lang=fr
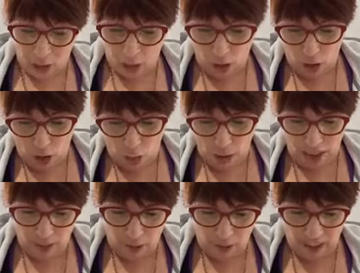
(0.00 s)
rajoutes de
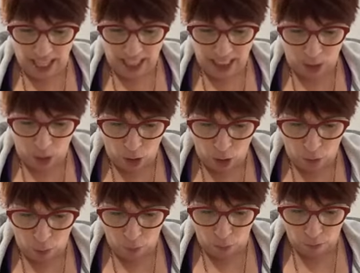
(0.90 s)
l'huile, du vinaigre et de
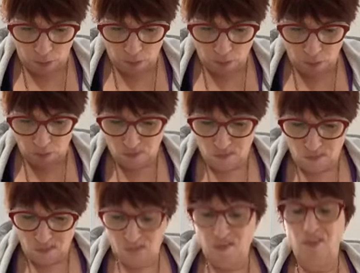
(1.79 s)
l'eau
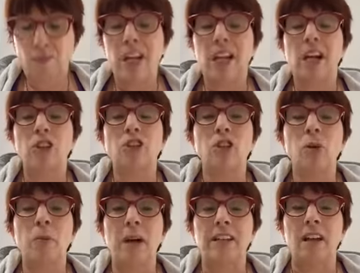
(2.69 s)

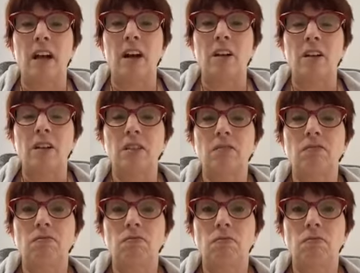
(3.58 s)
mélangée au batteur.